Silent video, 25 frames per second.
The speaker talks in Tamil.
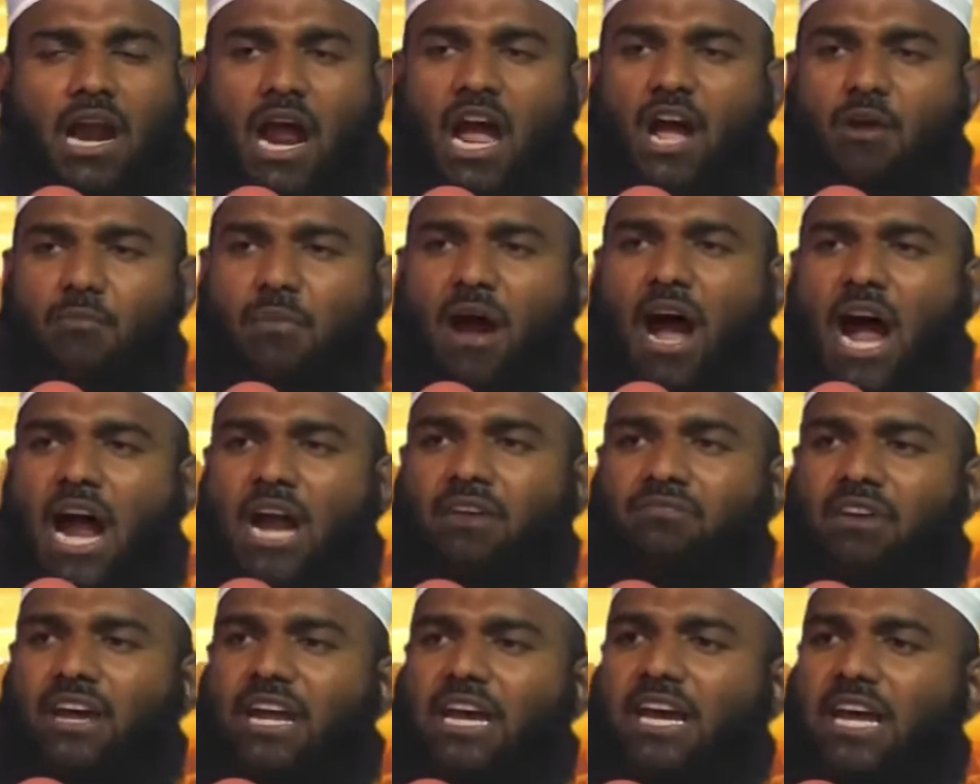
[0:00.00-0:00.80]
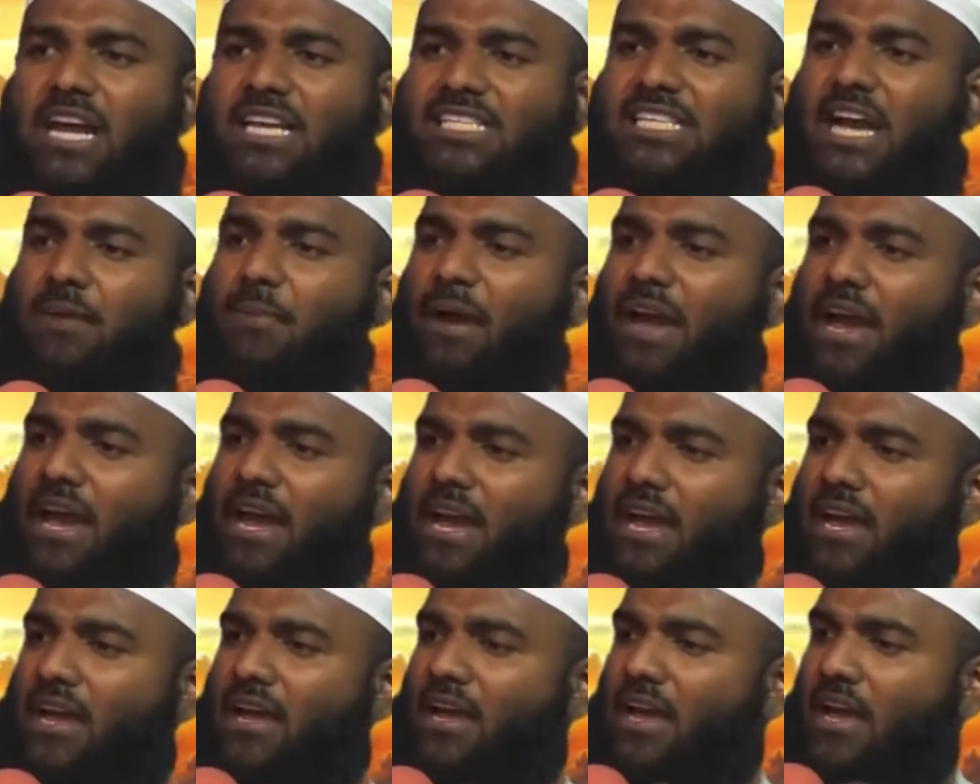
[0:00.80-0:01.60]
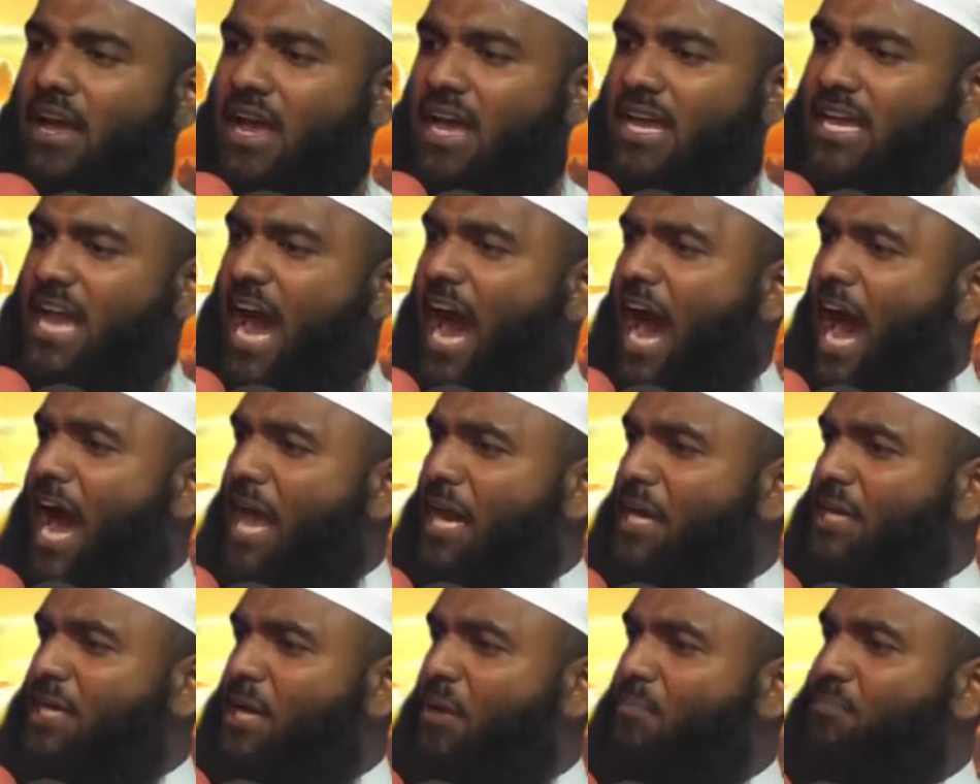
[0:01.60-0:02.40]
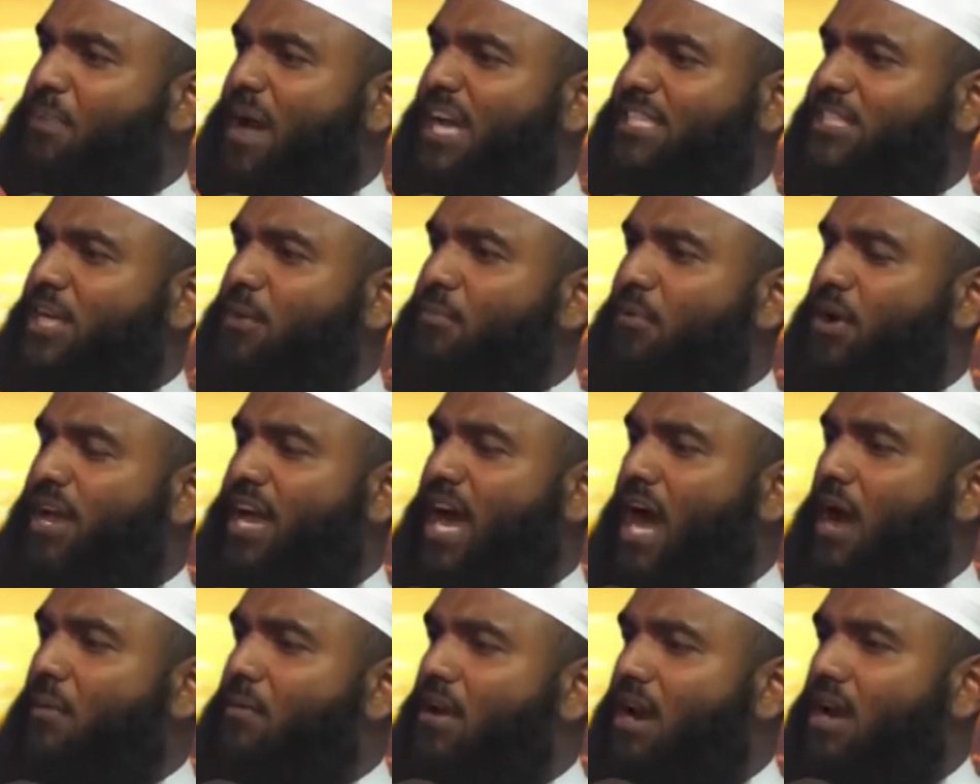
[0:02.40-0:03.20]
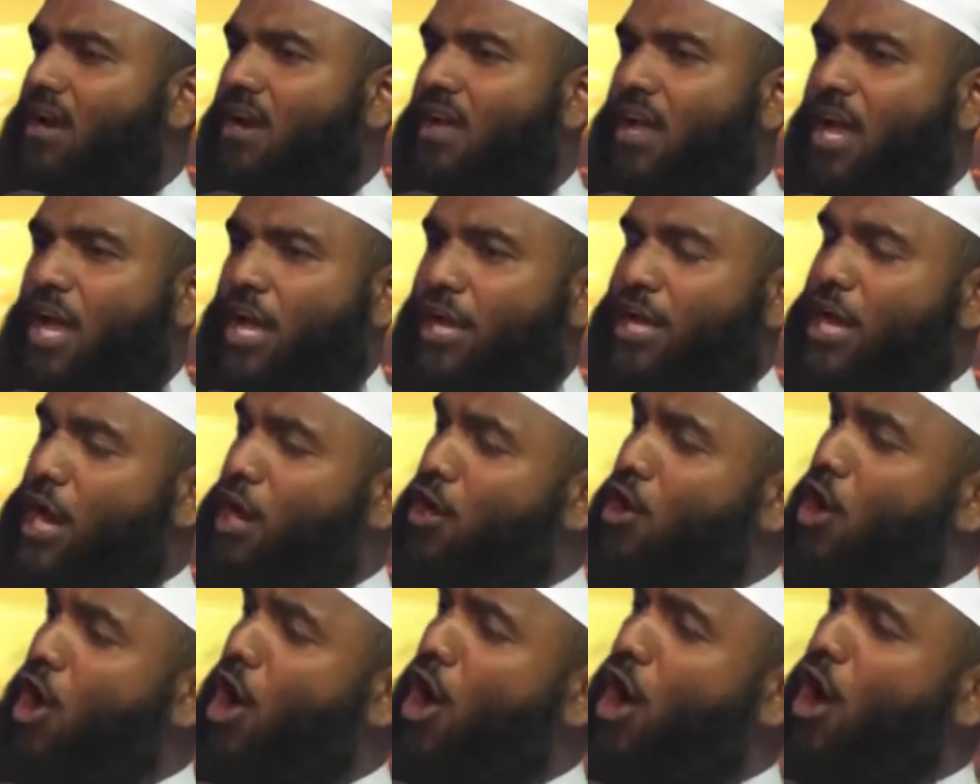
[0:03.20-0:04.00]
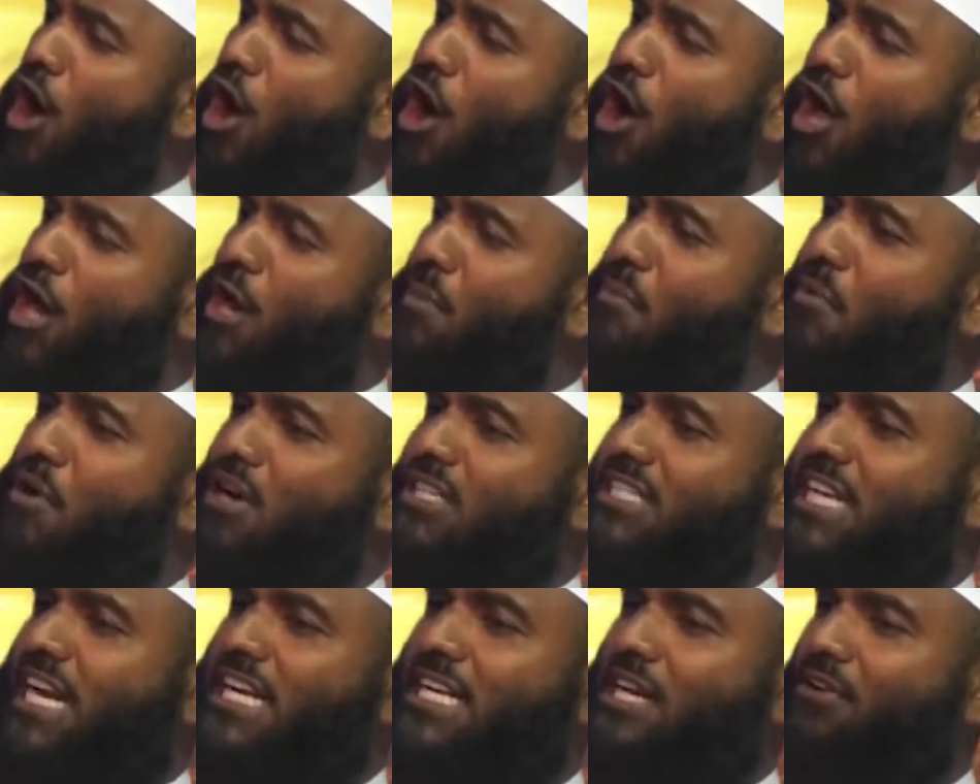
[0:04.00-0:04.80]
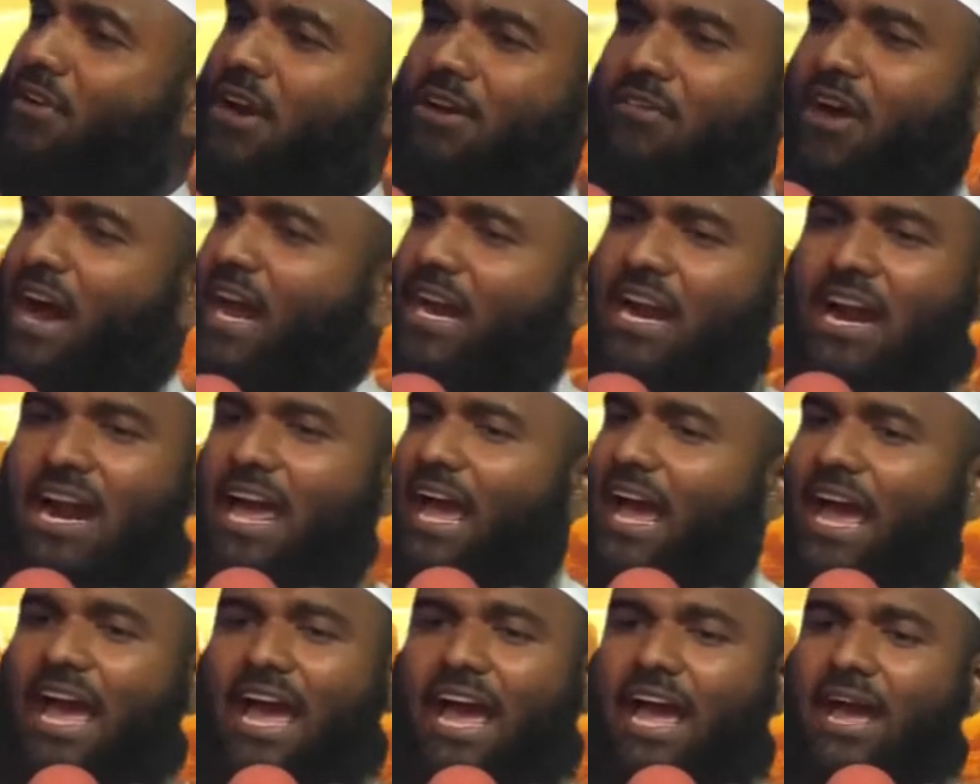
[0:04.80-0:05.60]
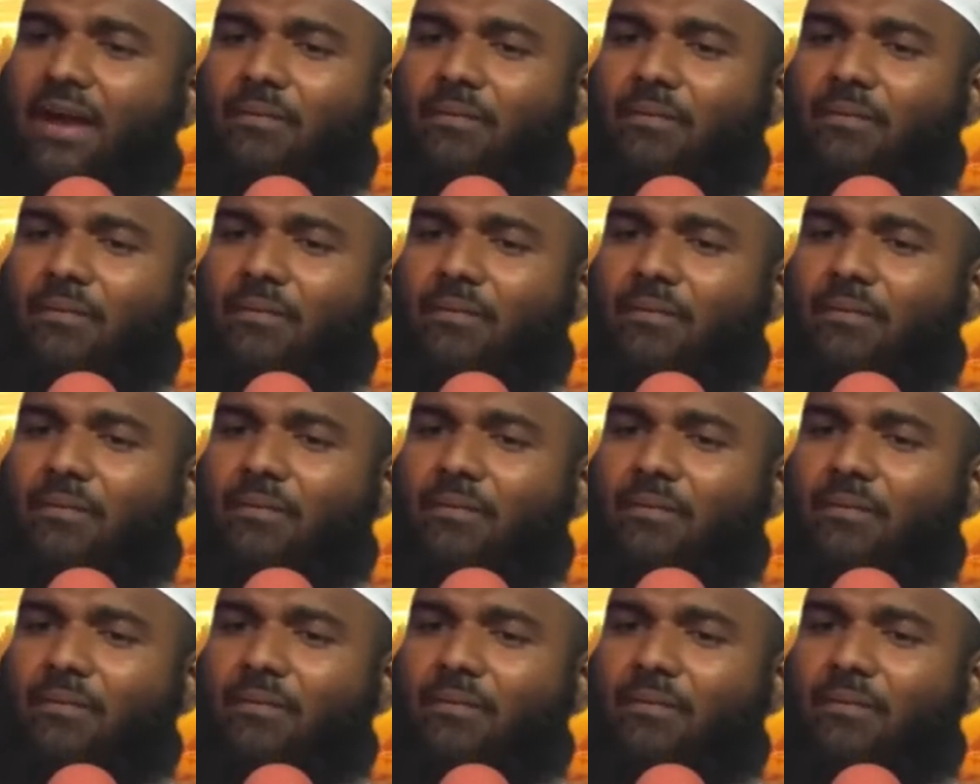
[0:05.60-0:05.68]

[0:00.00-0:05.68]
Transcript: ரஹ்மான் வருகிற சபை யாருக்கும் பேச முடியாமல் எல்லோரும் மூர்ச்சிட்டு விடுவார்களே